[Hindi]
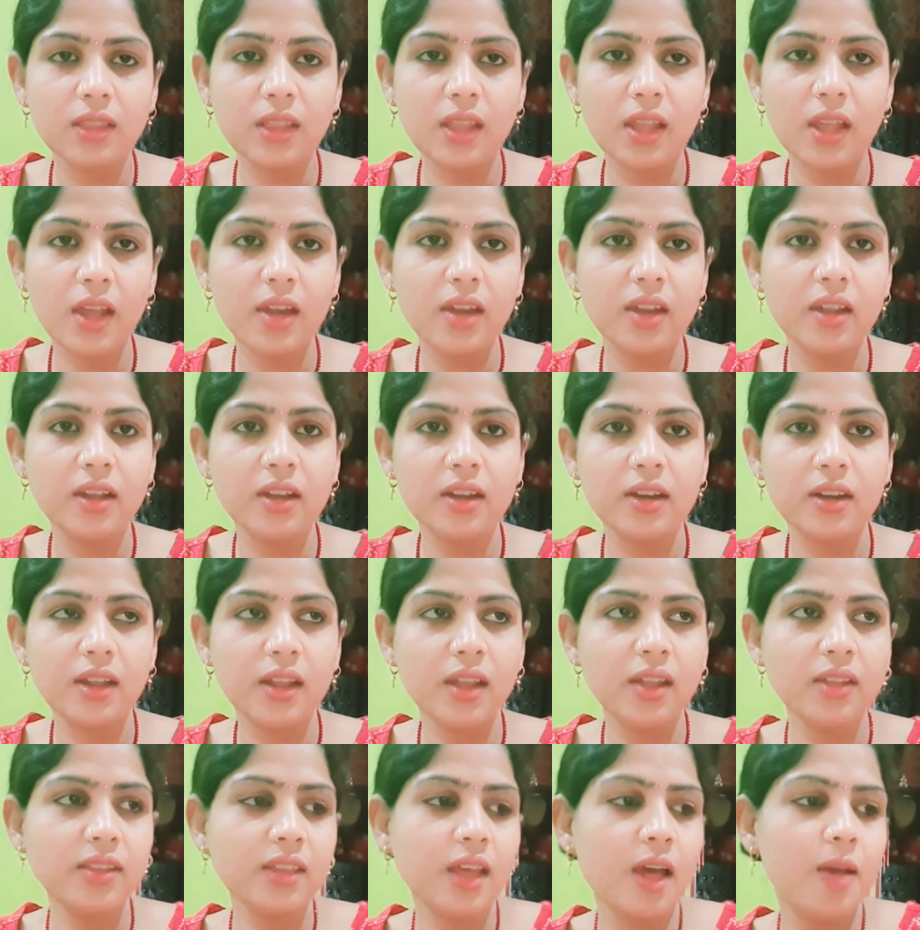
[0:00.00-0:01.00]
तैयारी कर रहे
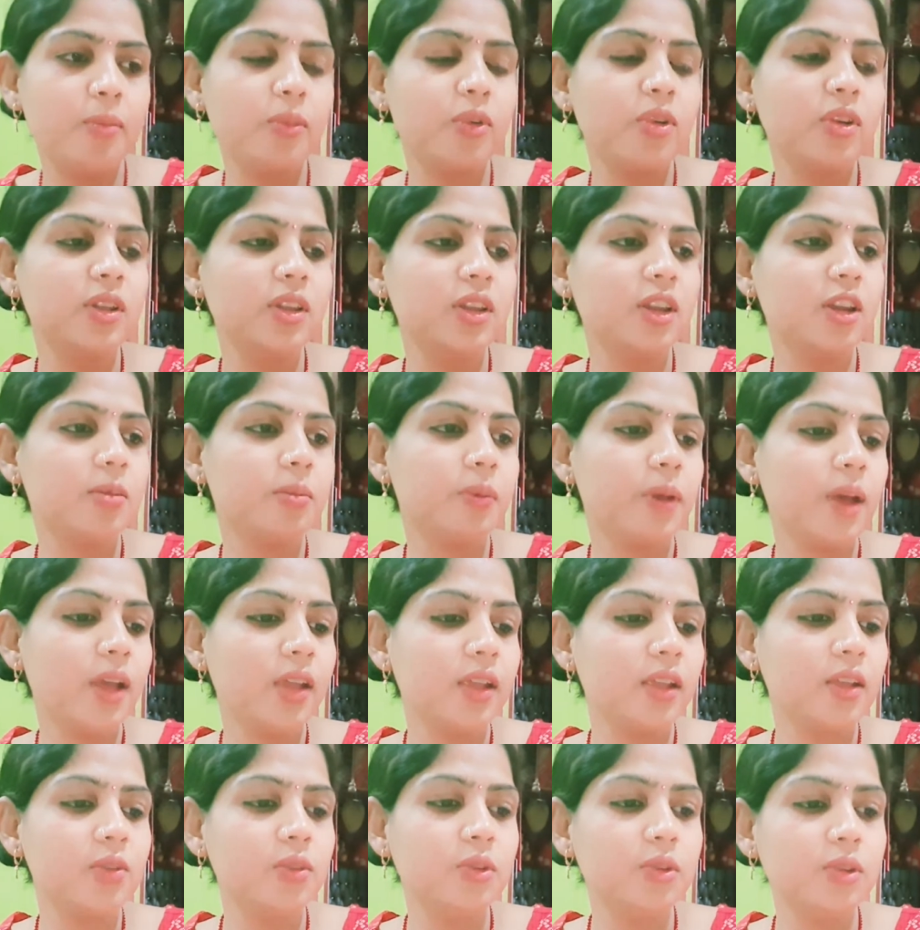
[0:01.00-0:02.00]
हैं शाम को डिनर पे
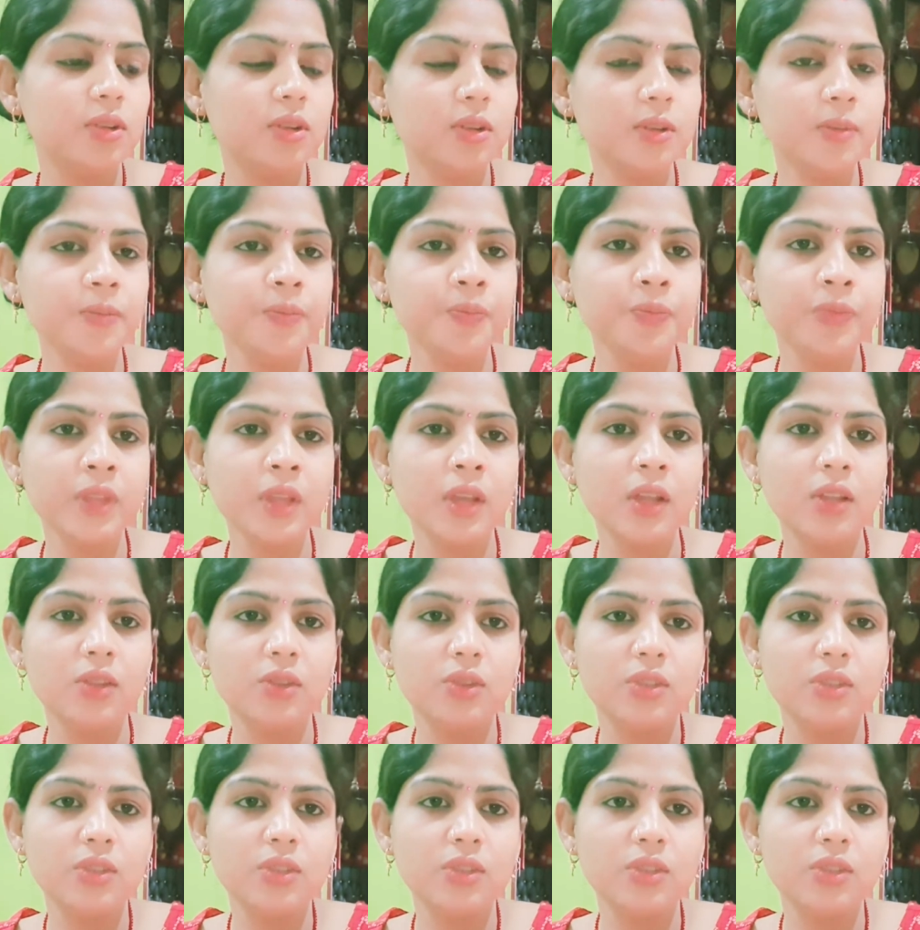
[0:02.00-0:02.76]
आएंगे वो लोग